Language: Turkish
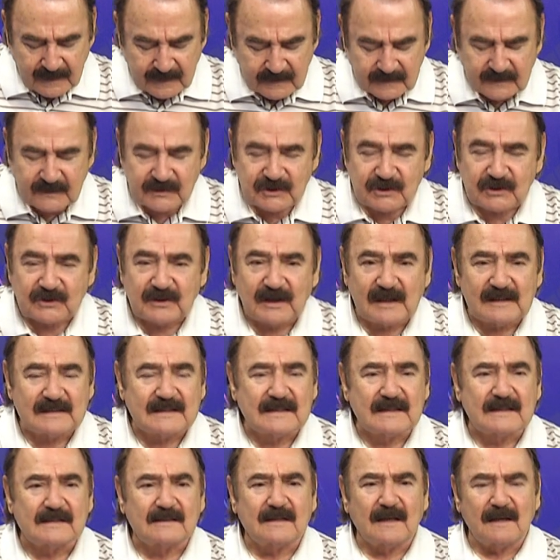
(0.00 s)
Dijital
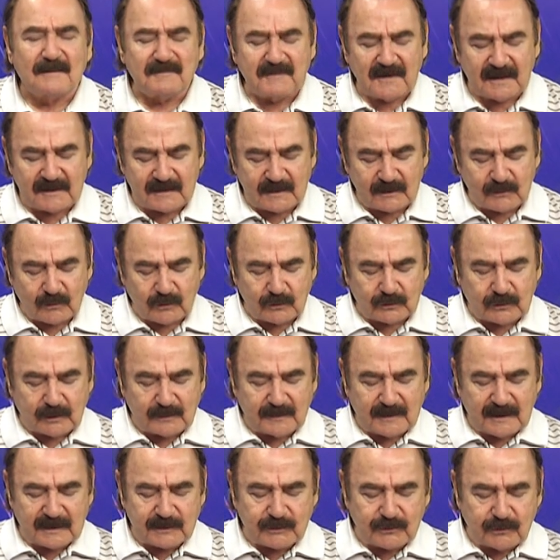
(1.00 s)
sistem nedir,
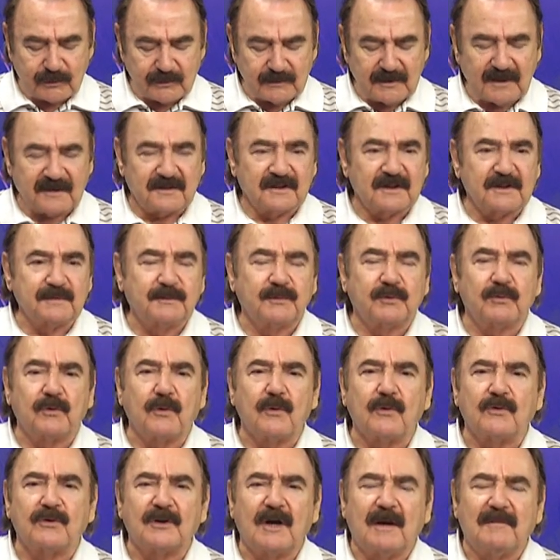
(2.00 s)
otomasyon nedir,
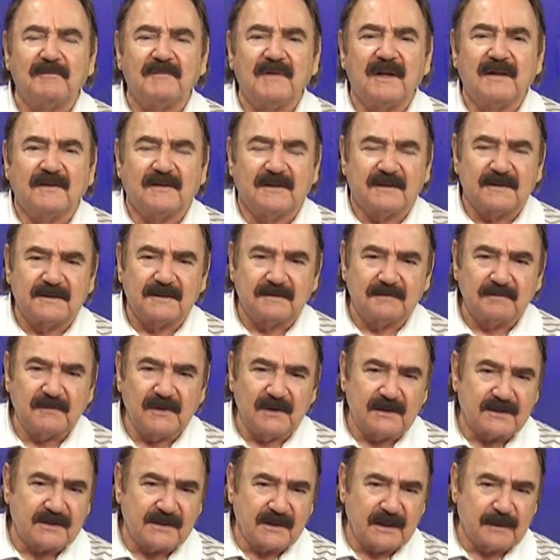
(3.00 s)
program nedir,
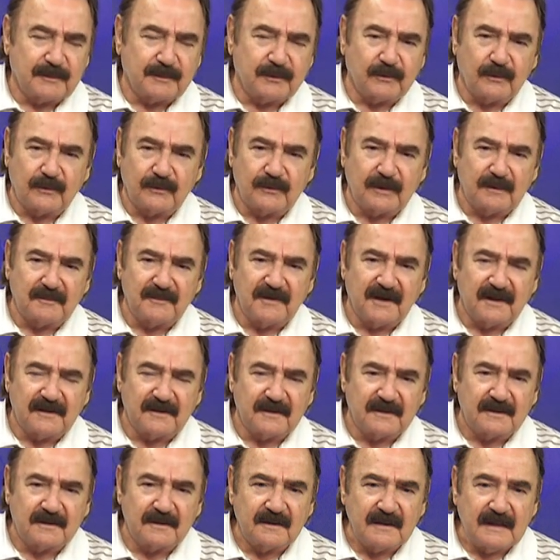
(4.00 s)
bilgisayar programı
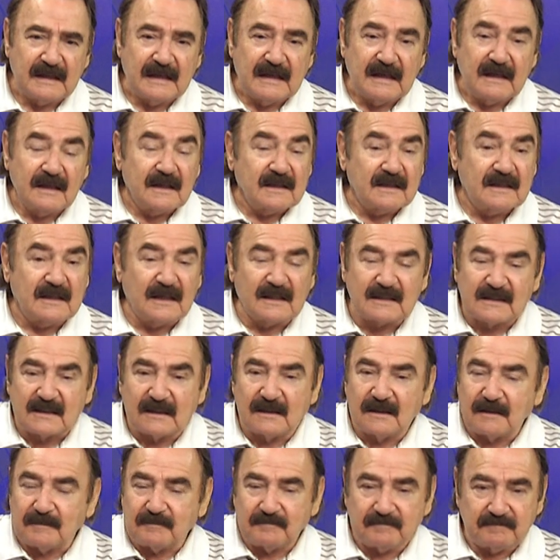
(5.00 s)
nedir,
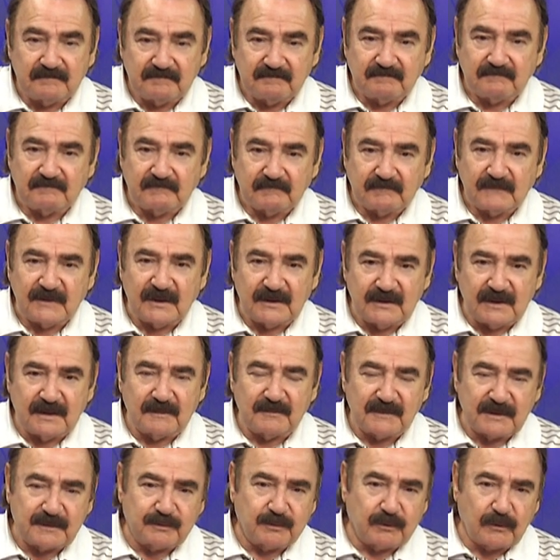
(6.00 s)
yazılım
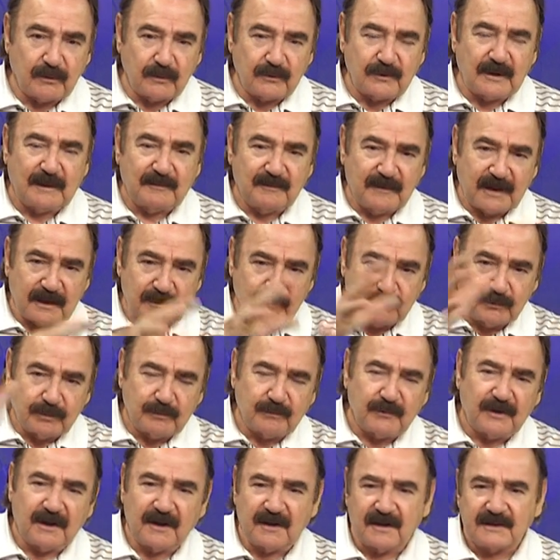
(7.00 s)
dediğimiz programların
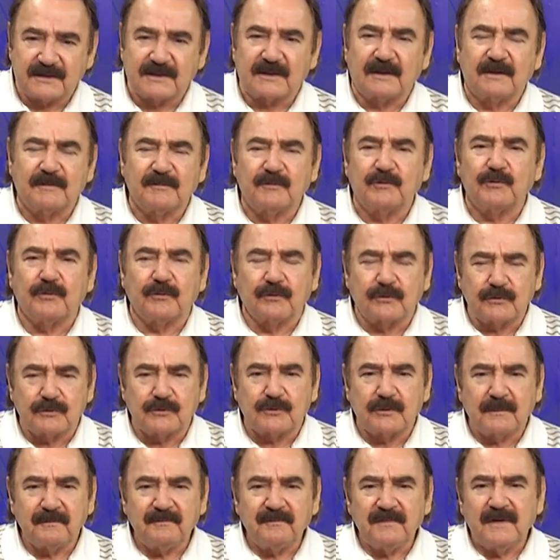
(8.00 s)
tümüne yazılım diyoruz.